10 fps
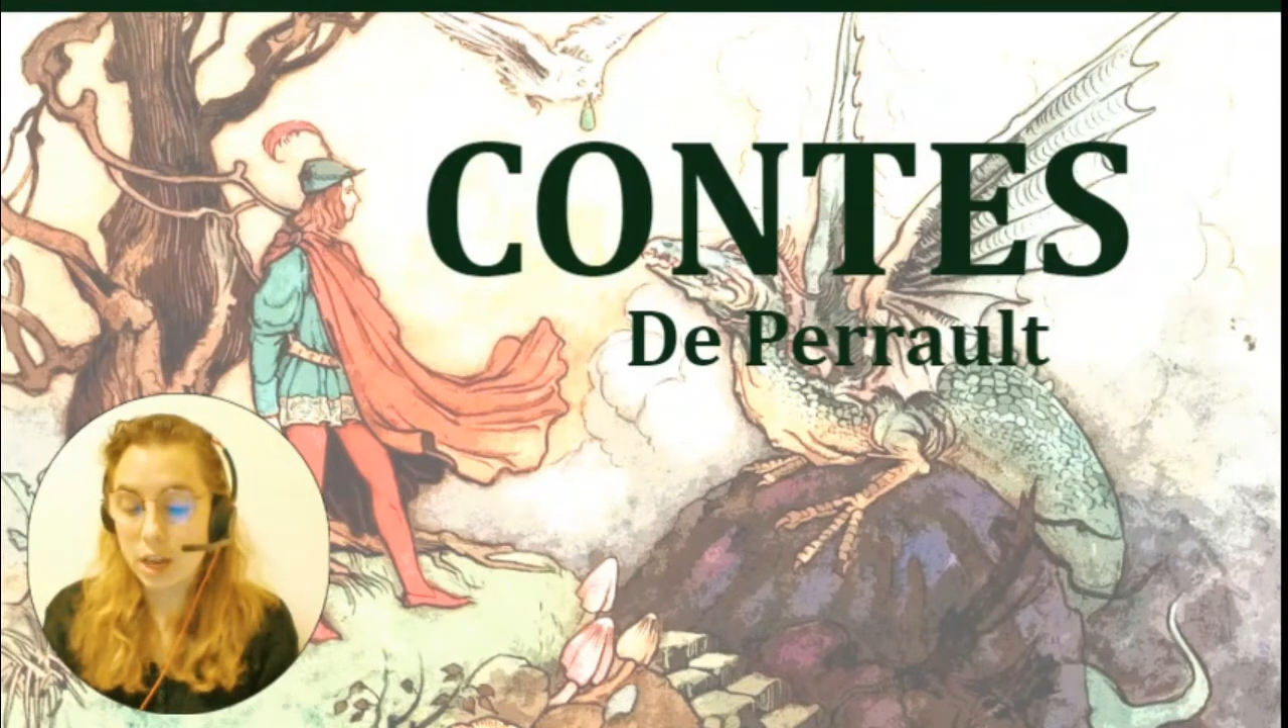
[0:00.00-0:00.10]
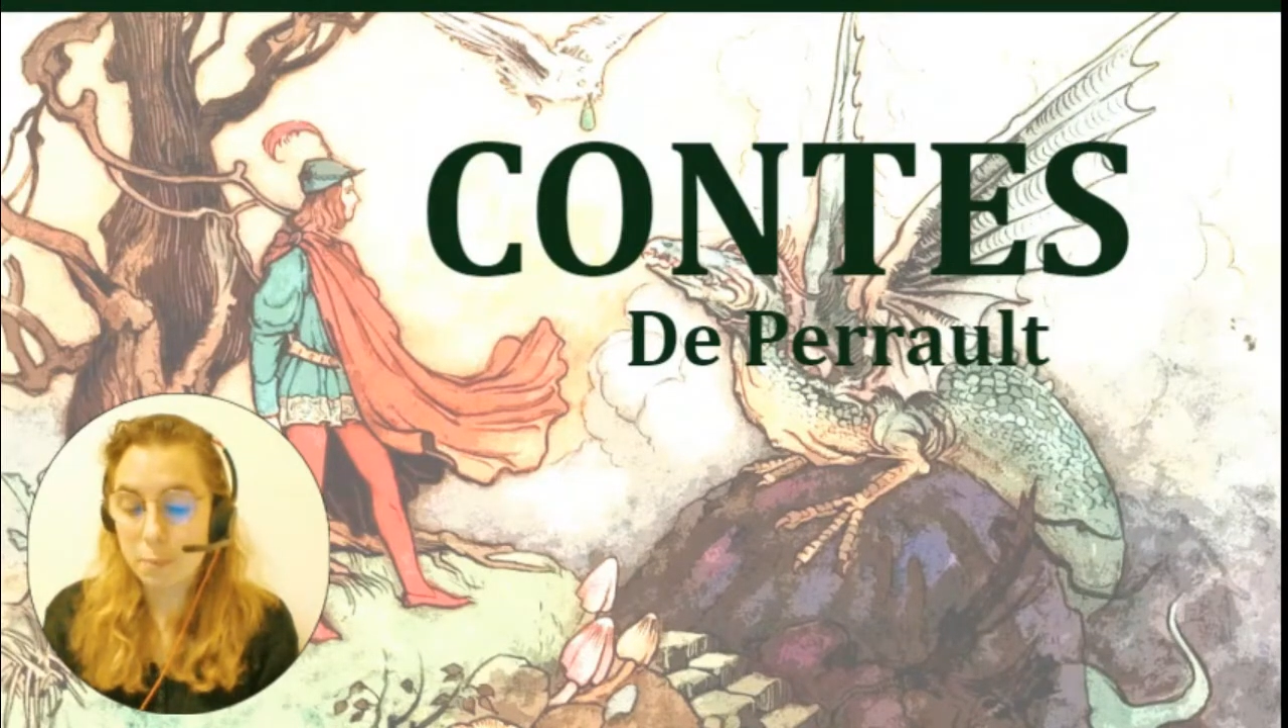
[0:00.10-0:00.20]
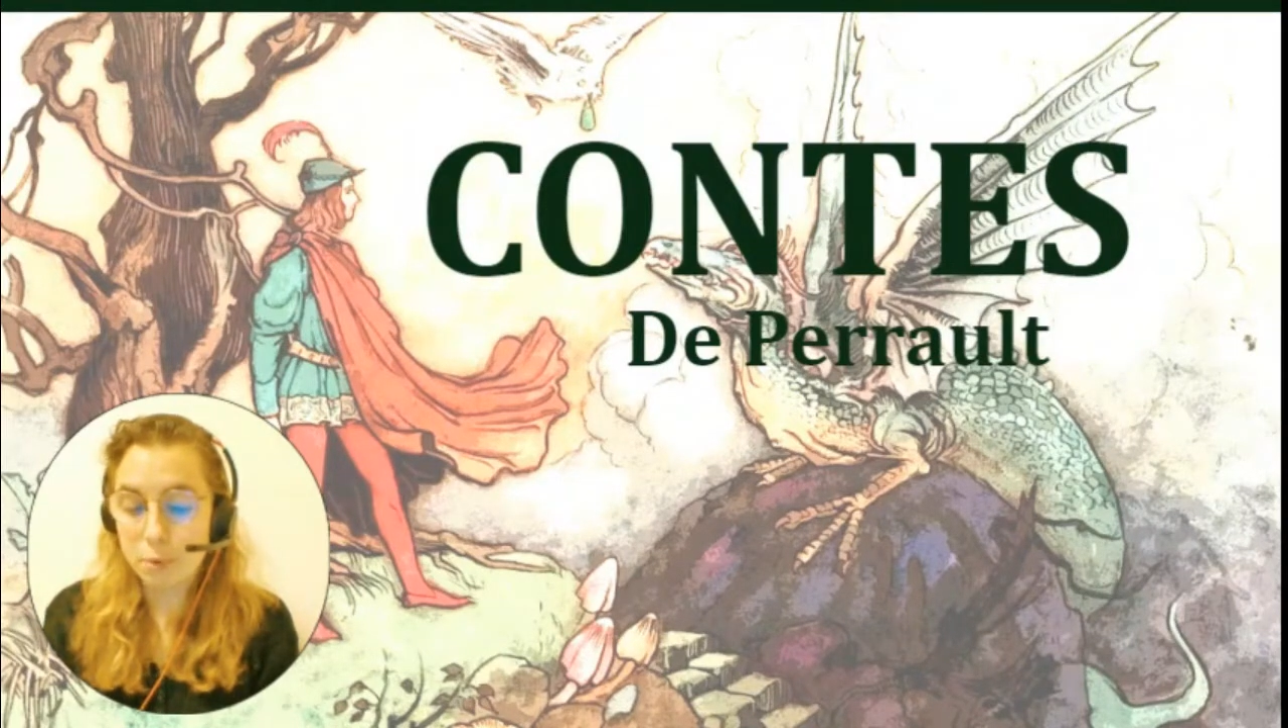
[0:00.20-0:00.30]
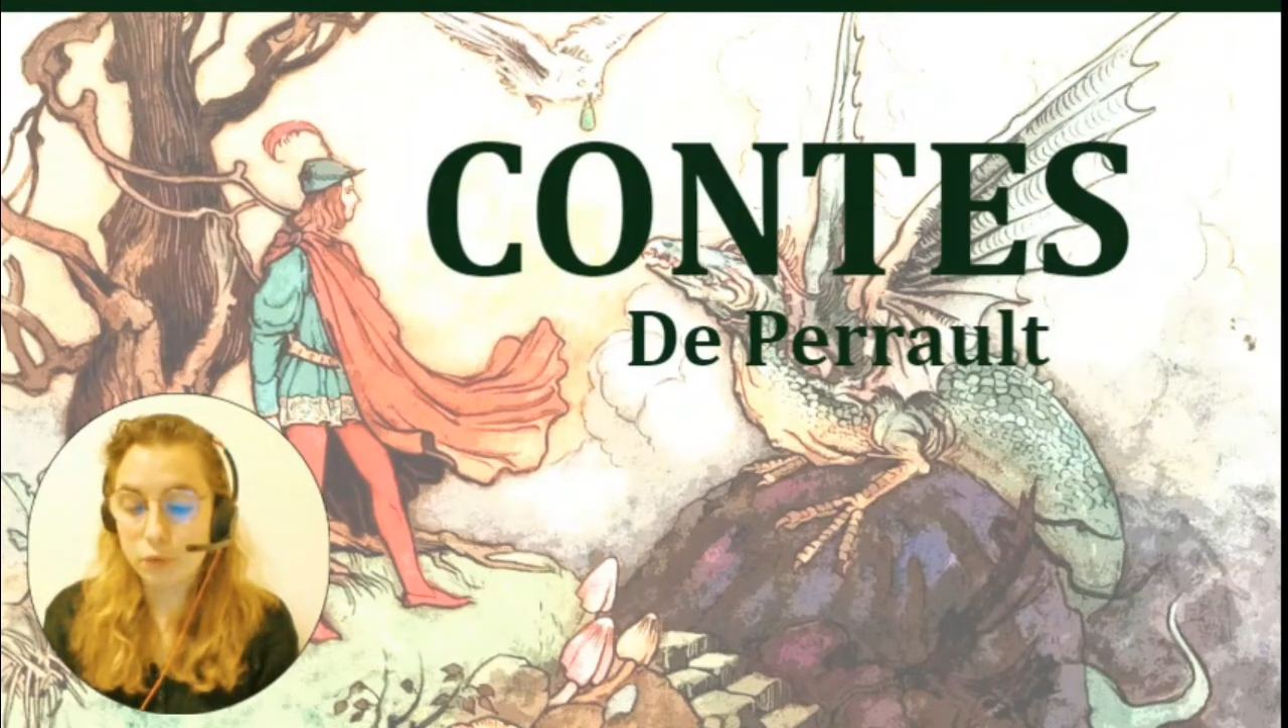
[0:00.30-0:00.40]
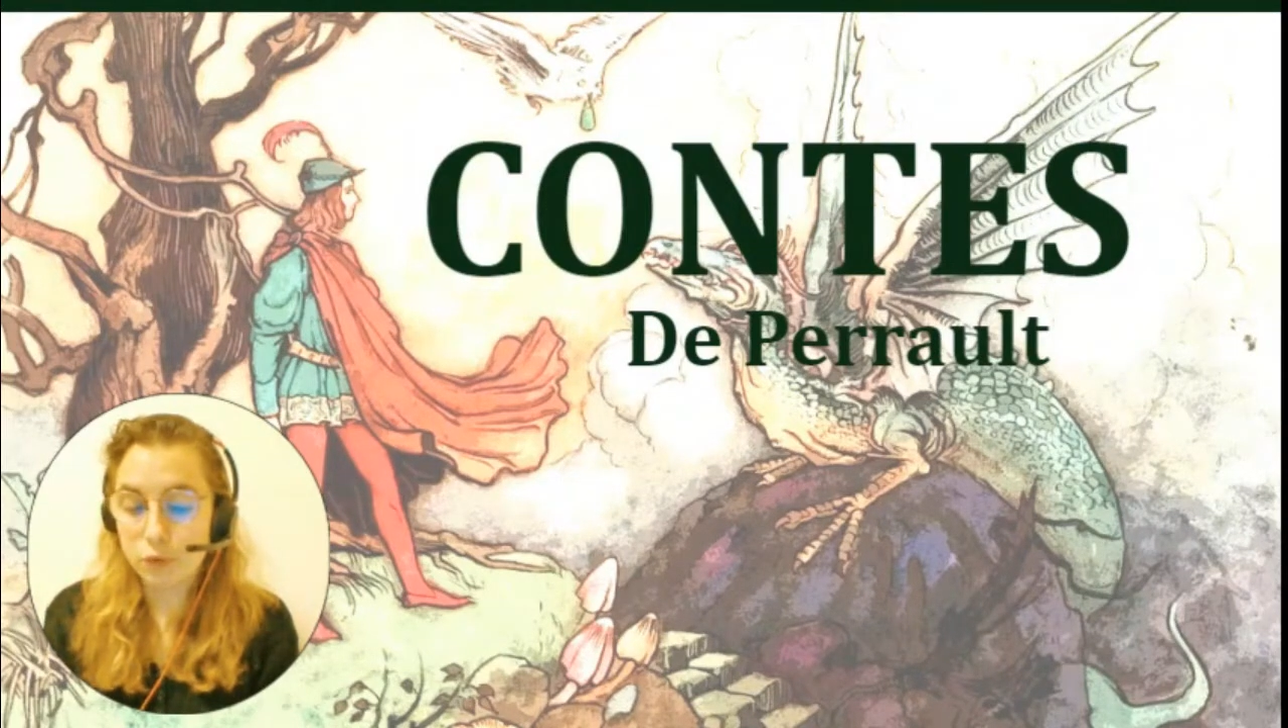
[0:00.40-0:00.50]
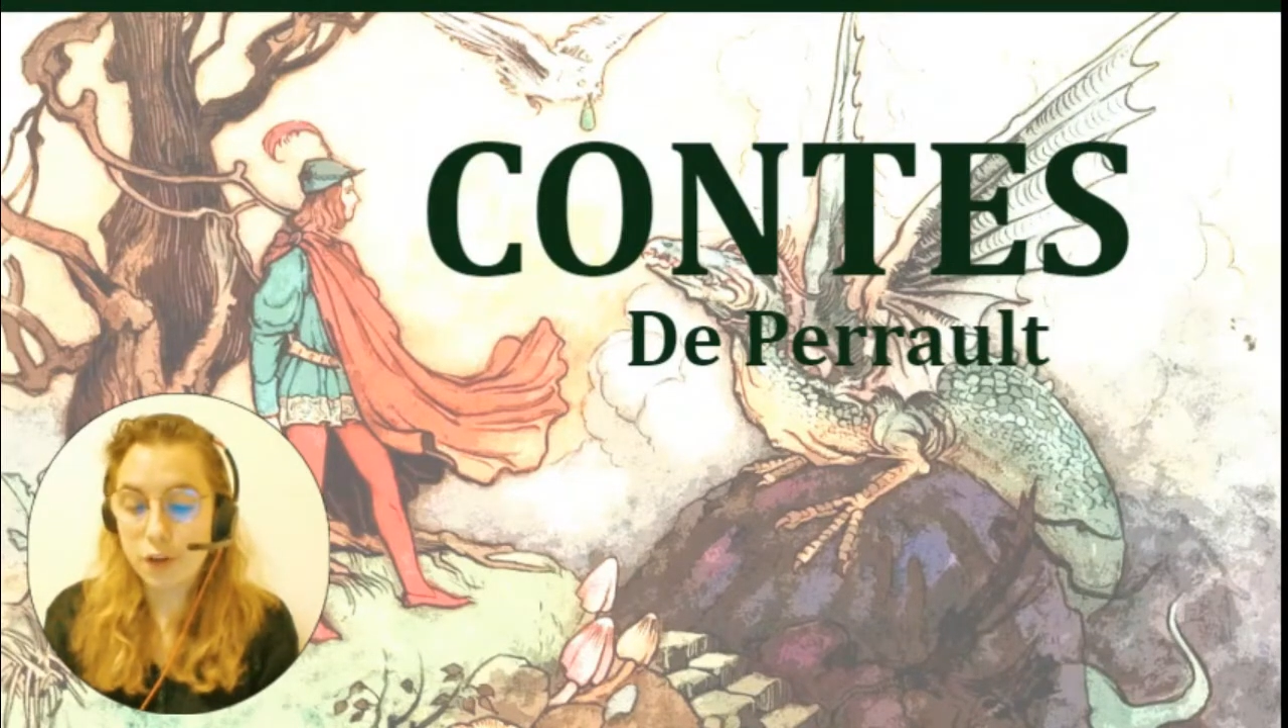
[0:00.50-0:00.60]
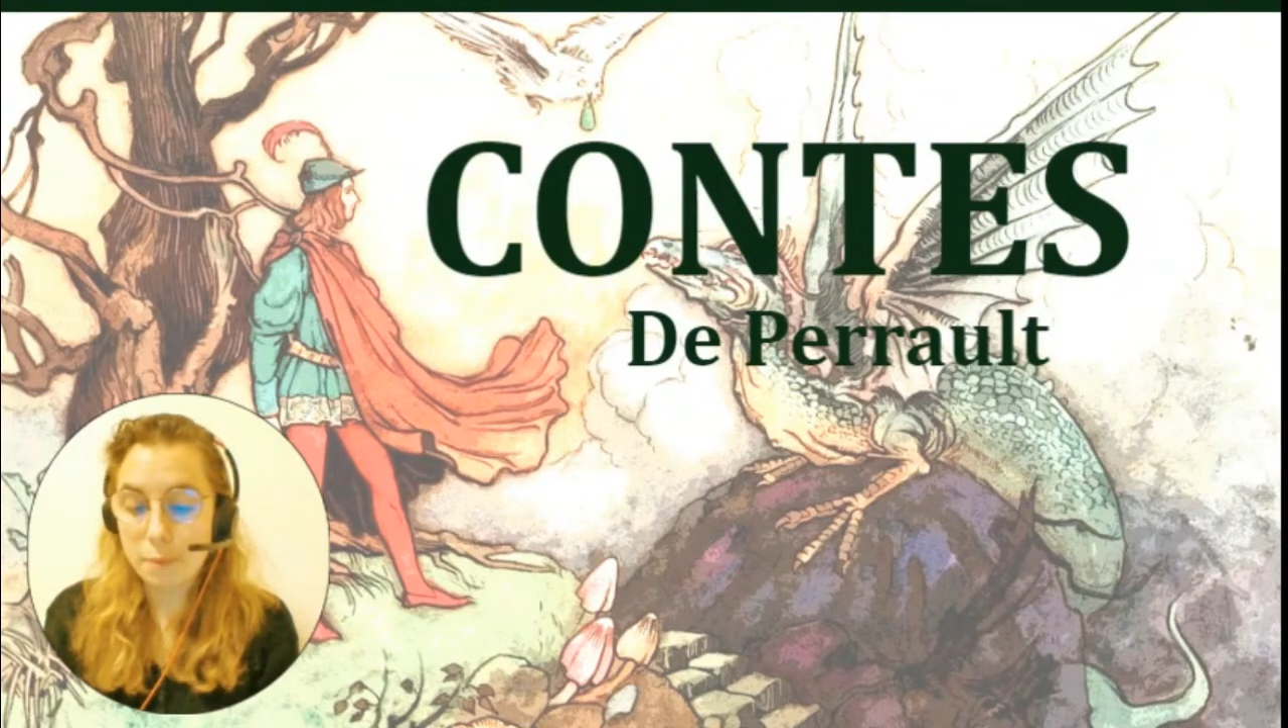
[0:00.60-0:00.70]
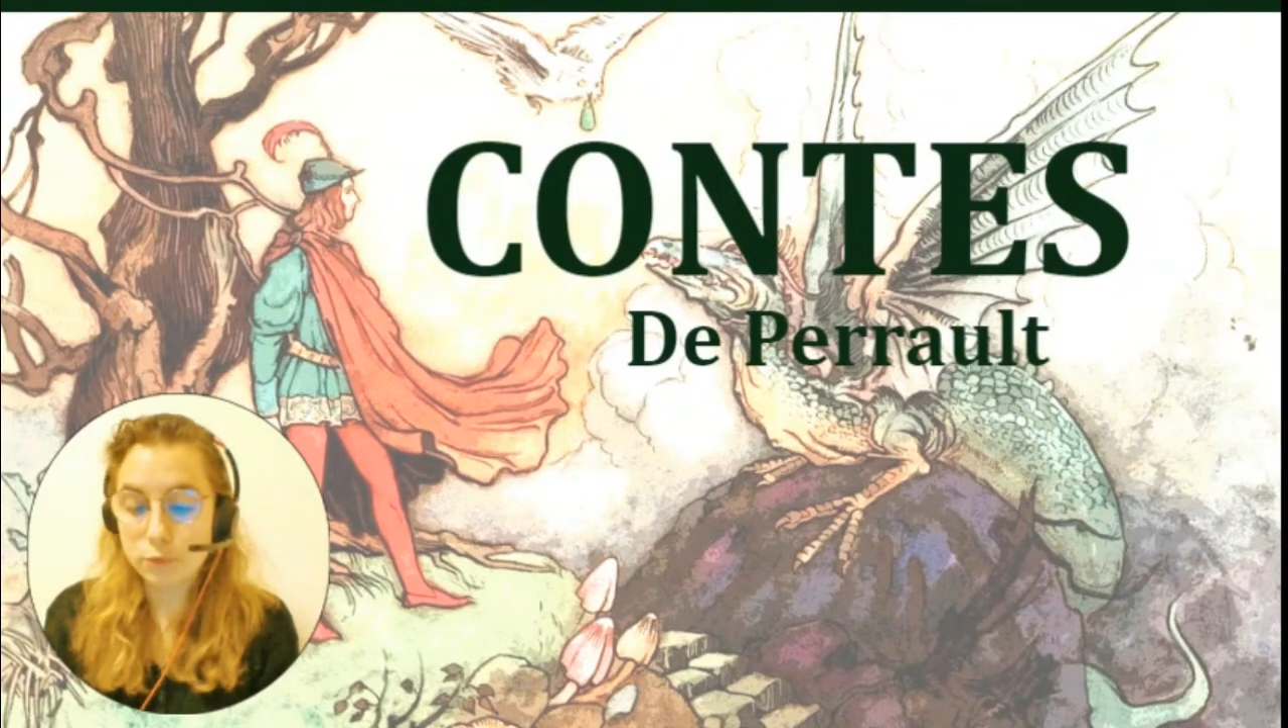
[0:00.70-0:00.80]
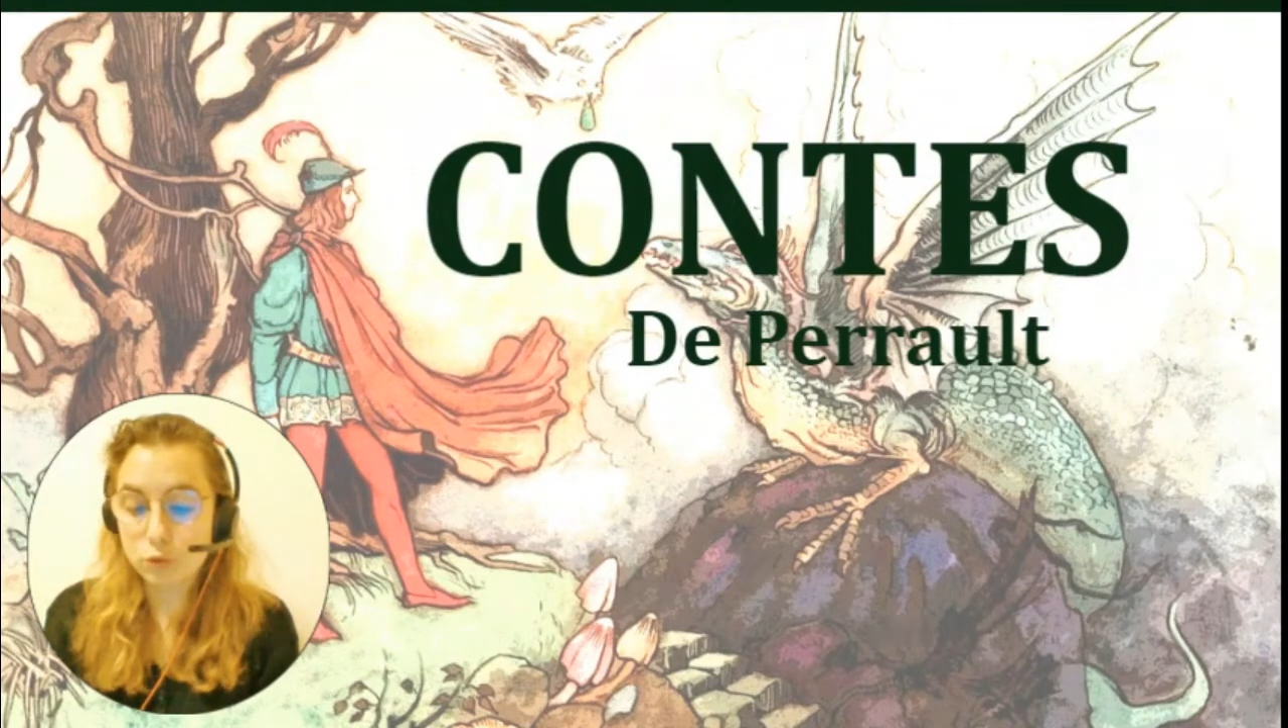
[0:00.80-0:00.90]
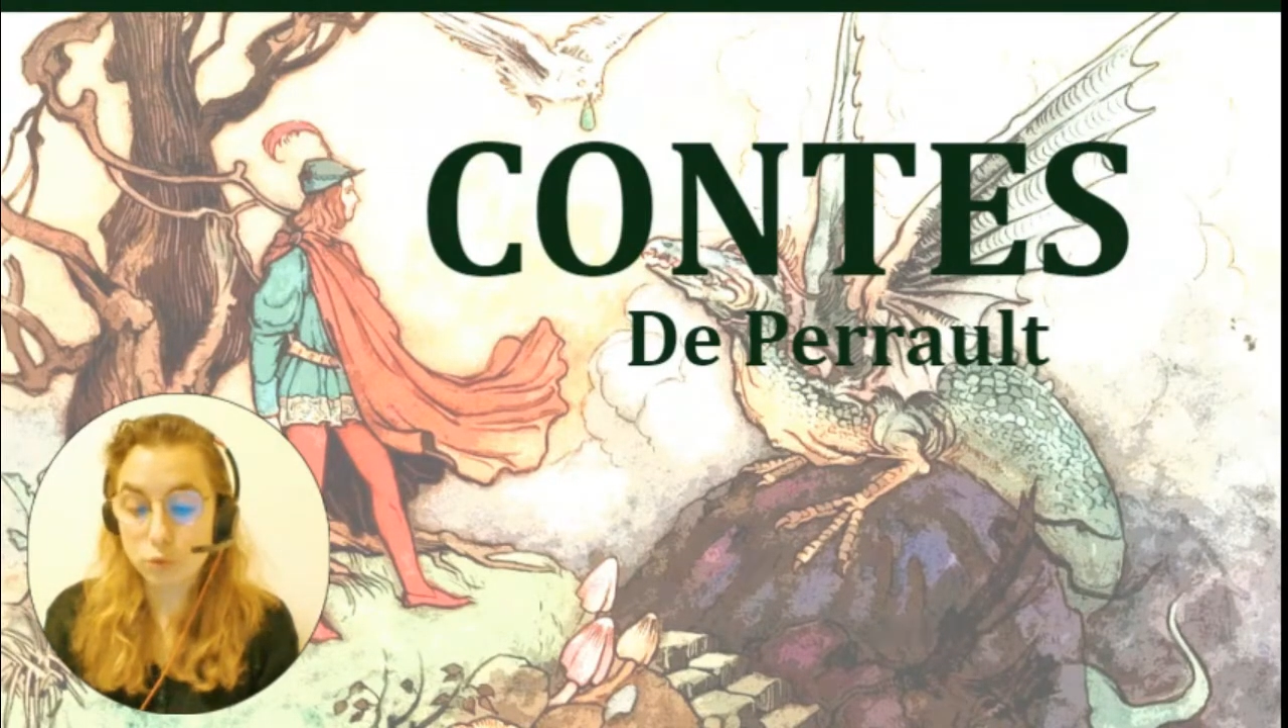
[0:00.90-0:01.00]
la pauvre
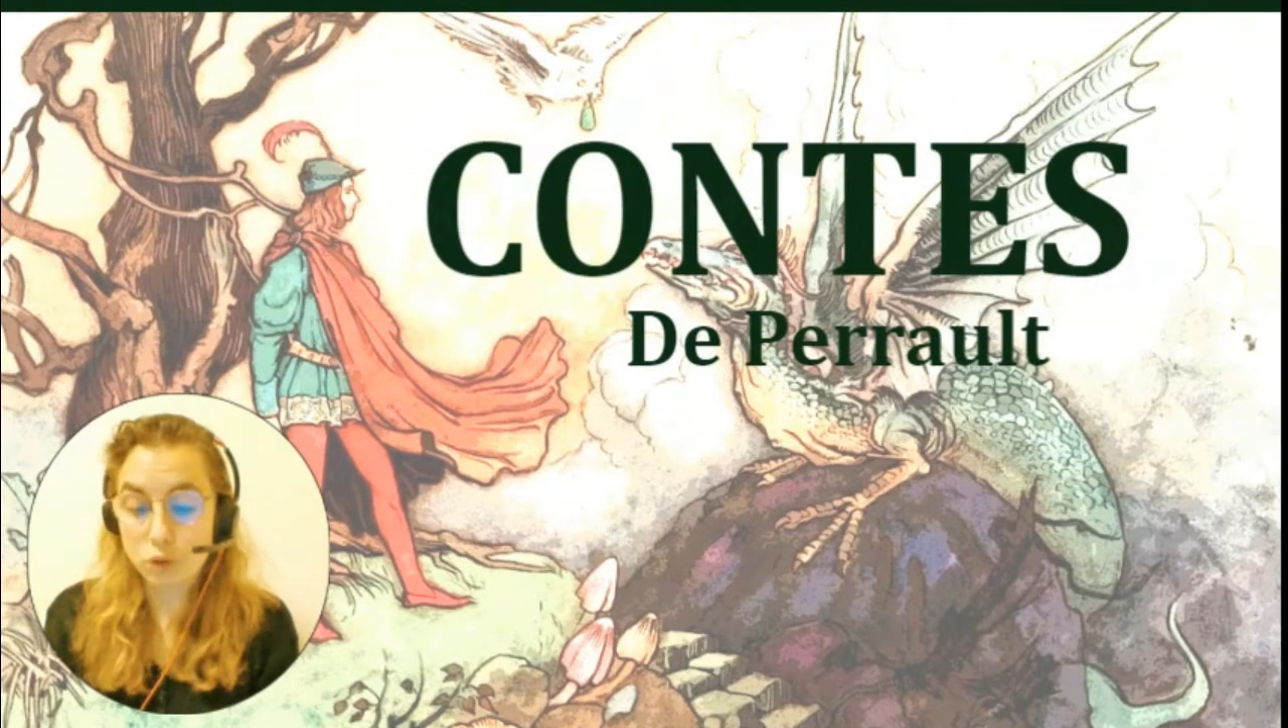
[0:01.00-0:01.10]
femme se